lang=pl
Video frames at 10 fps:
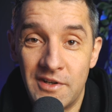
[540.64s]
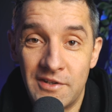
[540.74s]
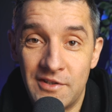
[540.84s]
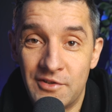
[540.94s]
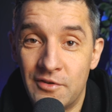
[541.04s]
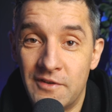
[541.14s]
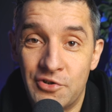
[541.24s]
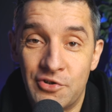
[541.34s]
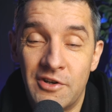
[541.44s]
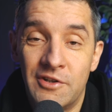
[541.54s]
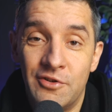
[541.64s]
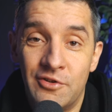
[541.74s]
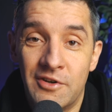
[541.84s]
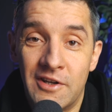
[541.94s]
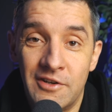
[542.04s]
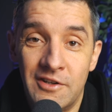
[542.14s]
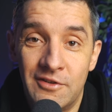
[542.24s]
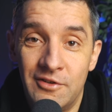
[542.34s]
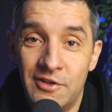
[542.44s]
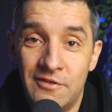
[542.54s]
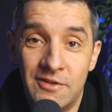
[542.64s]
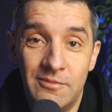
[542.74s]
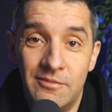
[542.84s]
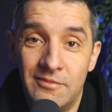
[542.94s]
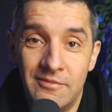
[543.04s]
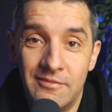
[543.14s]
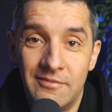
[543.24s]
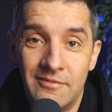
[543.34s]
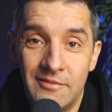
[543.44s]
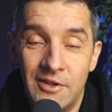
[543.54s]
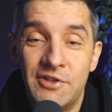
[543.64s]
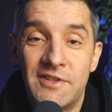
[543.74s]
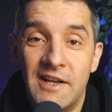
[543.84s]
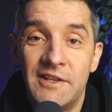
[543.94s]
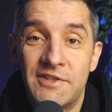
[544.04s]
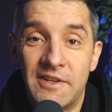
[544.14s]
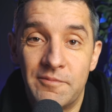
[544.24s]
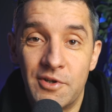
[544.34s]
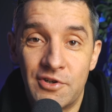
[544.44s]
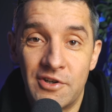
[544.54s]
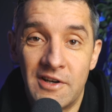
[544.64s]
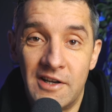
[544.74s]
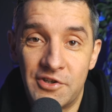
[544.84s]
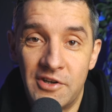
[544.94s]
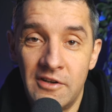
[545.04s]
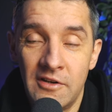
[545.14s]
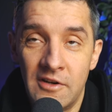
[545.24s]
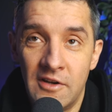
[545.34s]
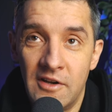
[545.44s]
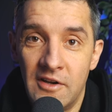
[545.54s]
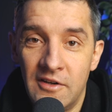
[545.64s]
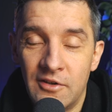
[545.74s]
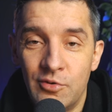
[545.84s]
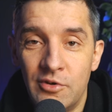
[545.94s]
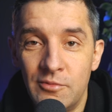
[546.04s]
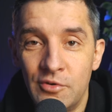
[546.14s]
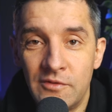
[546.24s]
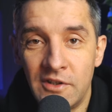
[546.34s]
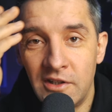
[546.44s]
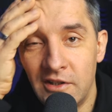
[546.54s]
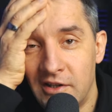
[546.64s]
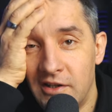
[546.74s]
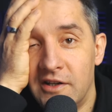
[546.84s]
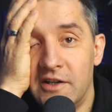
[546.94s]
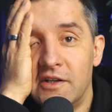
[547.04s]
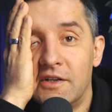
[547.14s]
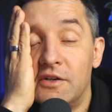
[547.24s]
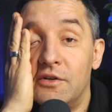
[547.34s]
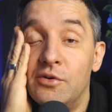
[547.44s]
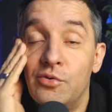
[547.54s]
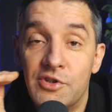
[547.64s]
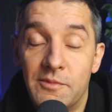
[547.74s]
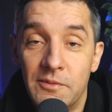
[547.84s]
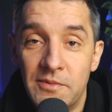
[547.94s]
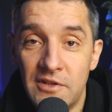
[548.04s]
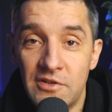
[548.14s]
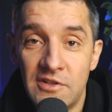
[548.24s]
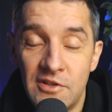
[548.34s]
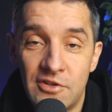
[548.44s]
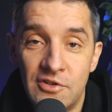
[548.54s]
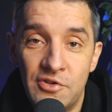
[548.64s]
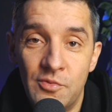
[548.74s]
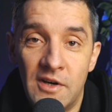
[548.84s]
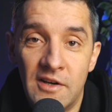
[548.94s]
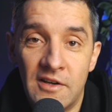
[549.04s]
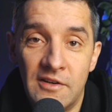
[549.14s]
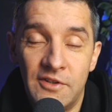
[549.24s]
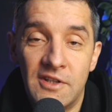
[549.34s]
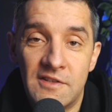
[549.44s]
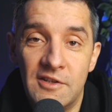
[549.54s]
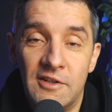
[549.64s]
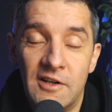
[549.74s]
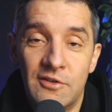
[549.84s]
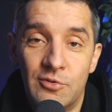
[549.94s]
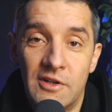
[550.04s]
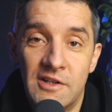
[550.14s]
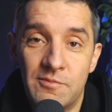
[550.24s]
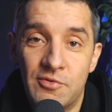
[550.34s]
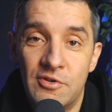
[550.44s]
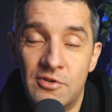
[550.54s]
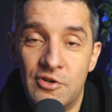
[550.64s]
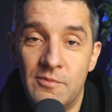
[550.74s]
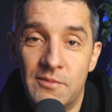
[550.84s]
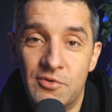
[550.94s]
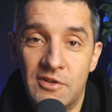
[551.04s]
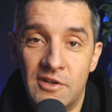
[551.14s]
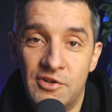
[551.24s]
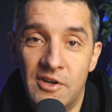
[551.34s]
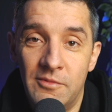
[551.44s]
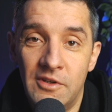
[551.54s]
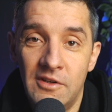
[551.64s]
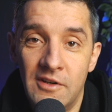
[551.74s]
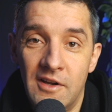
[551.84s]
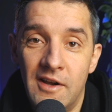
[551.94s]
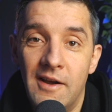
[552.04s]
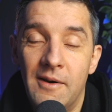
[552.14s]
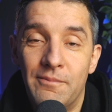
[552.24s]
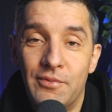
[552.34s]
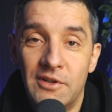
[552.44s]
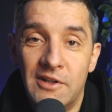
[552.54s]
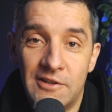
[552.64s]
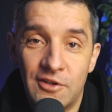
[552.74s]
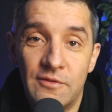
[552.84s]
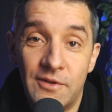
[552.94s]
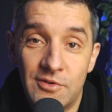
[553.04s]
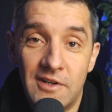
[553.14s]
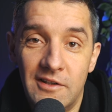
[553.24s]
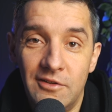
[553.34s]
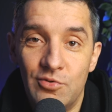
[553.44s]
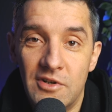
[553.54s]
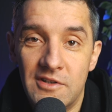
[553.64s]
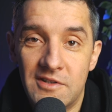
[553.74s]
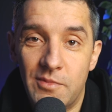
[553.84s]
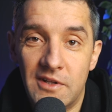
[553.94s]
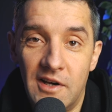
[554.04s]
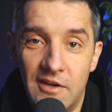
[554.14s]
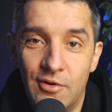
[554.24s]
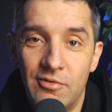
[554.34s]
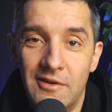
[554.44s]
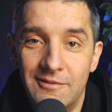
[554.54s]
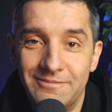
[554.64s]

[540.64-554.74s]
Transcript: zrecenzować średnio ogarnięty, nie wiem, licealista w pierwszej klasie, który mówi: Ludzie, po pierwsze jest jeszcze siła grawitacyjna, która nas przy, trzyma przy tej Ziemi, i dlatego w Australii ludzie nie spadają.